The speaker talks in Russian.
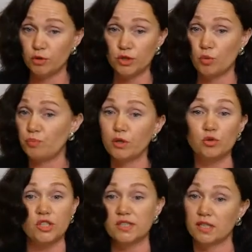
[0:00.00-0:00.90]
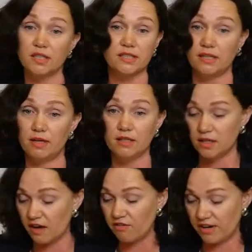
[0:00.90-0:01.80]
лицу получить
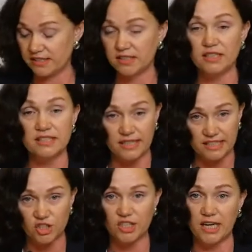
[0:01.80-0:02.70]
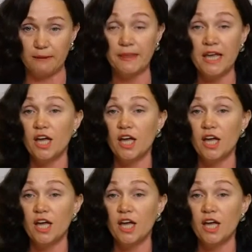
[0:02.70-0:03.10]
согласование в разы сложнее.